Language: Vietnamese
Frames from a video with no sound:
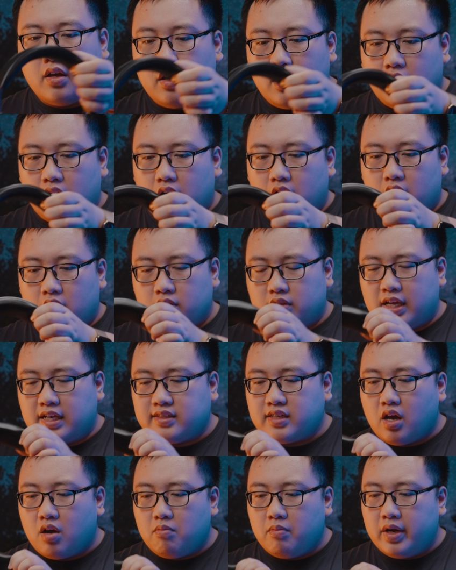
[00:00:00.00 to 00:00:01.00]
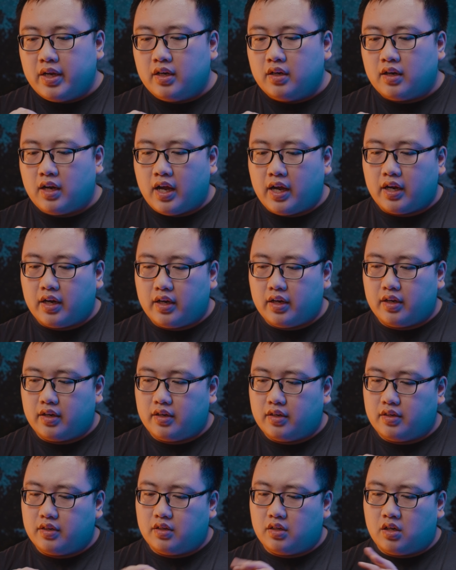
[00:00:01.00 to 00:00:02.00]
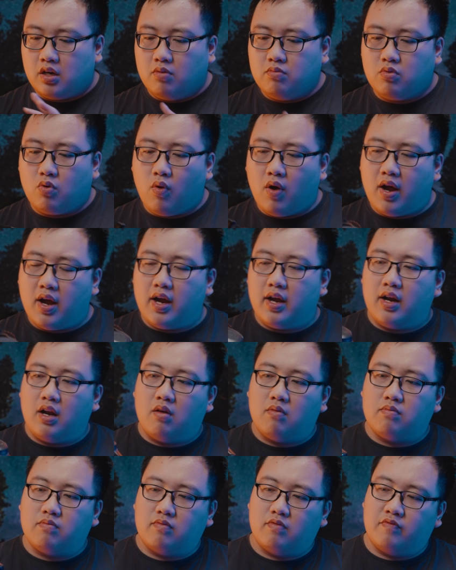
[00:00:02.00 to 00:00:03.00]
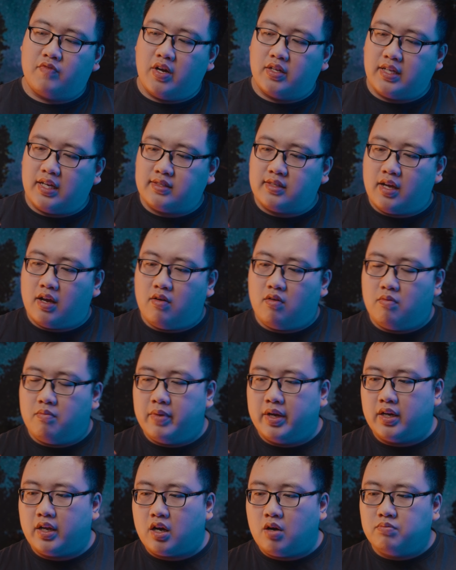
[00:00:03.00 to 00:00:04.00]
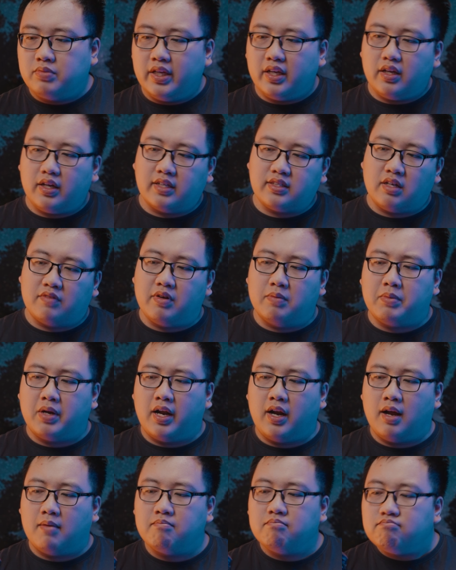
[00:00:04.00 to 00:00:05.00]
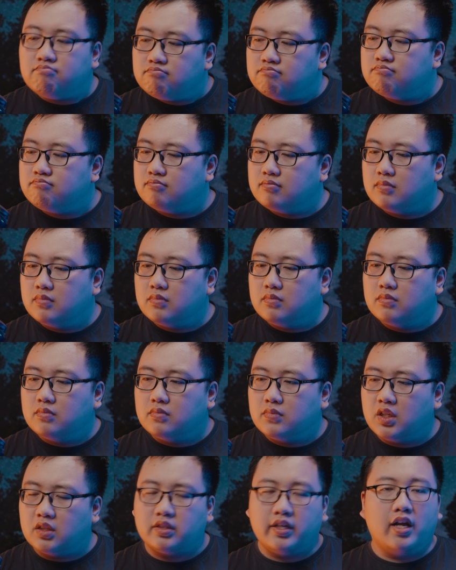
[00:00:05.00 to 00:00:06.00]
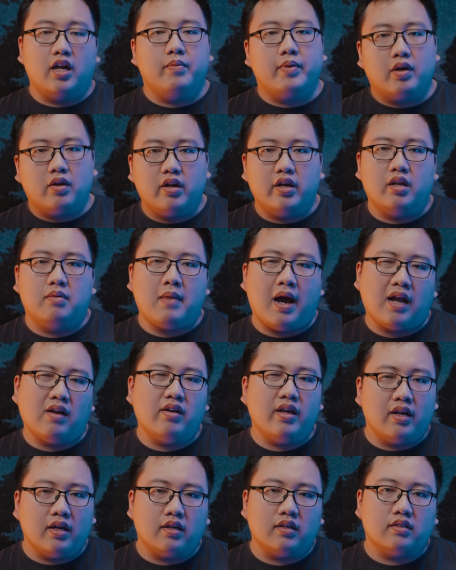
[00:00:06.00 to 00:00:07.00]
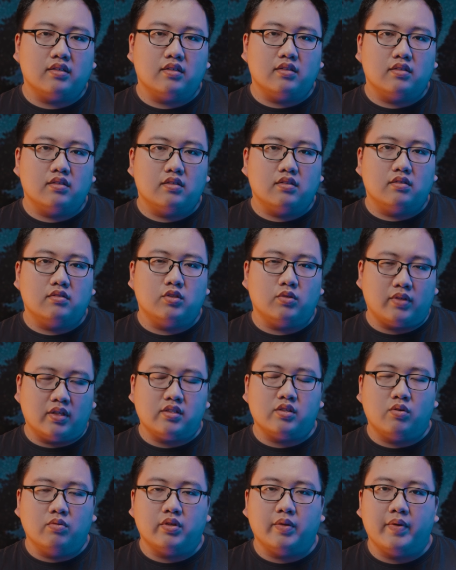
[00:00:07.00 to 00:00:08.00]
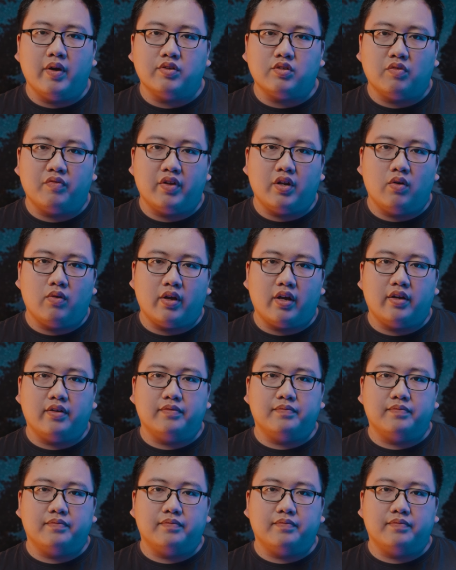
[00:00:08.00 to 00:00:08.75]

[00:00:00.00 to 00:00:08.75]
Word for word: à, Tại sao mình lại không quá hài lòng và tại sao mình lại không thích cái sản phẩm này lắm? Thực tế là mình có đang định bán nó đi cơ. Chúng ta sẽ cùng tìm hiểu trong video này.